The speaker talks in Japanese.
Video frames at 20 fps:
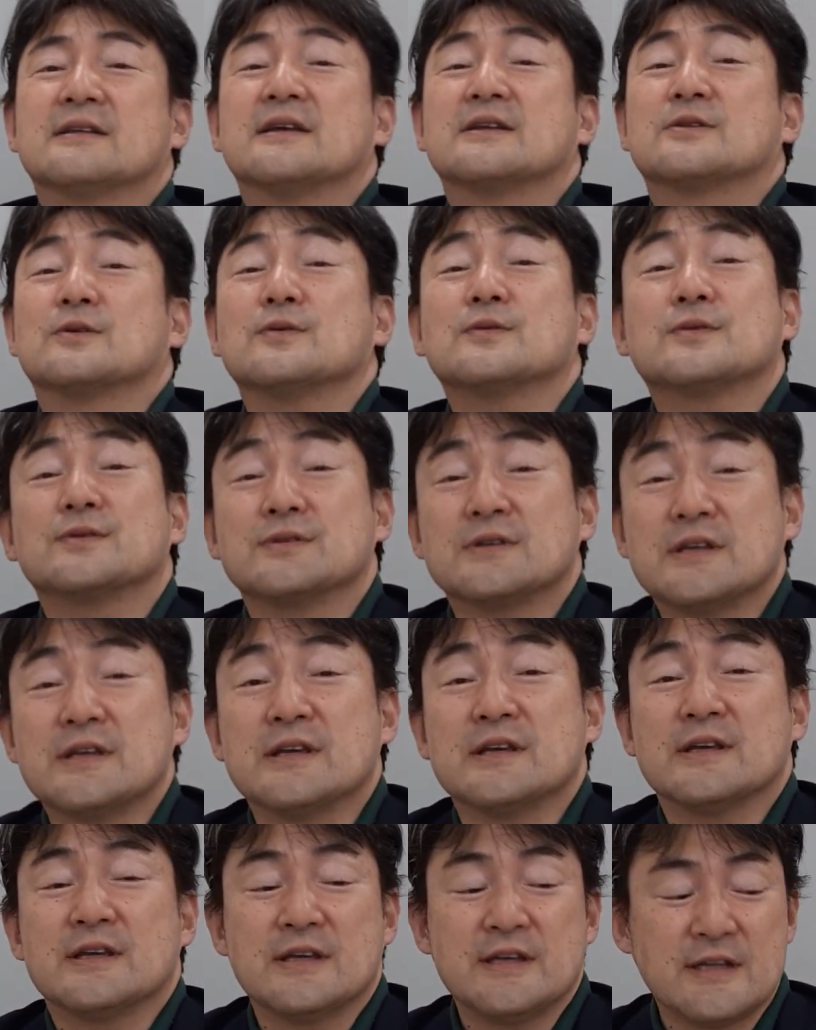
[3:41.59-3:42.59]
で特
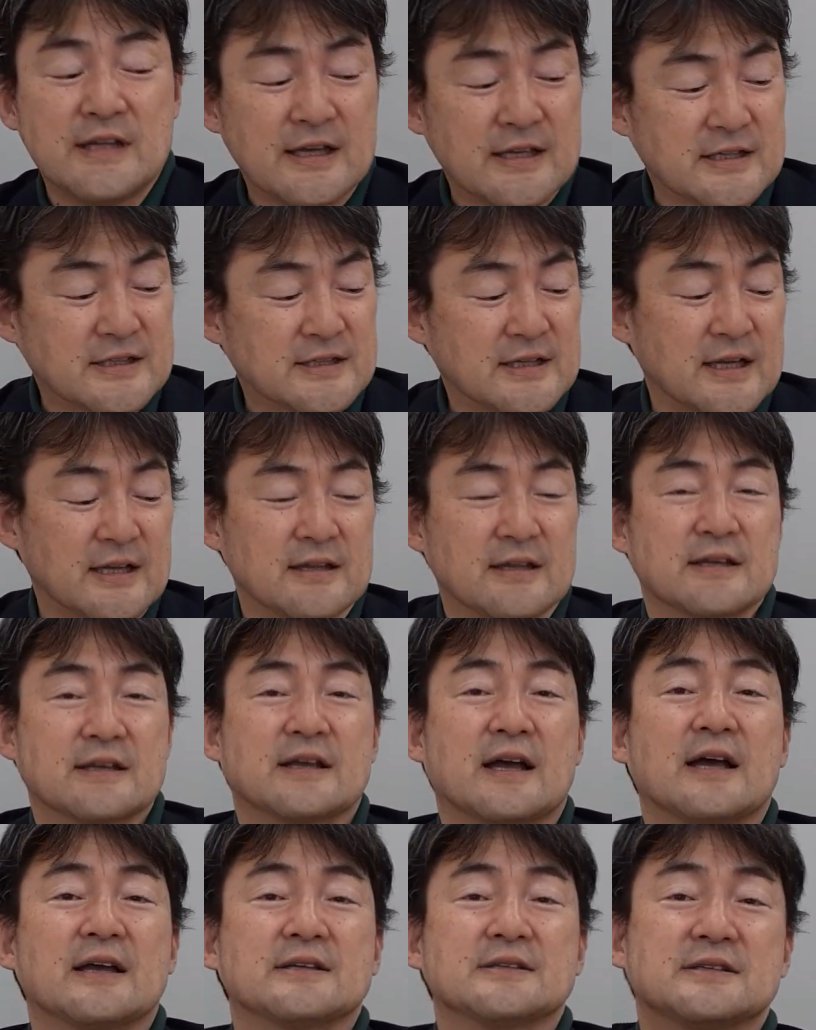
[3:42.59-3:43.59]
に秀樹さんに
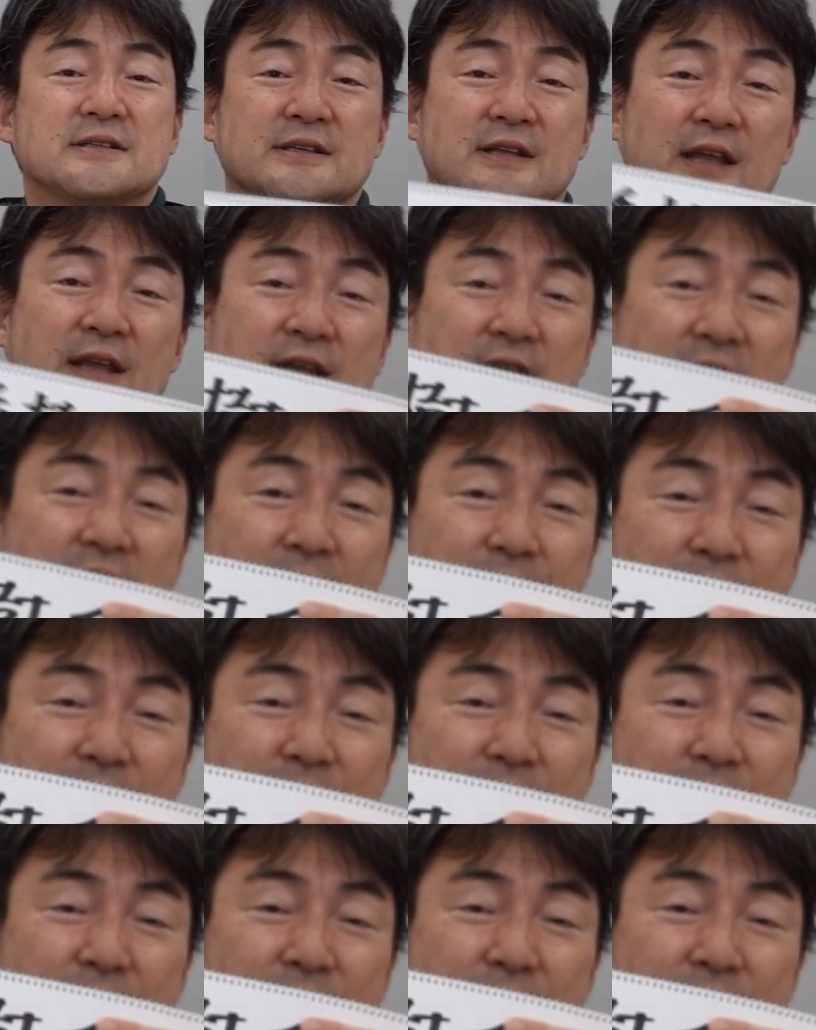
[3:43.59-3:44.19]
関して言え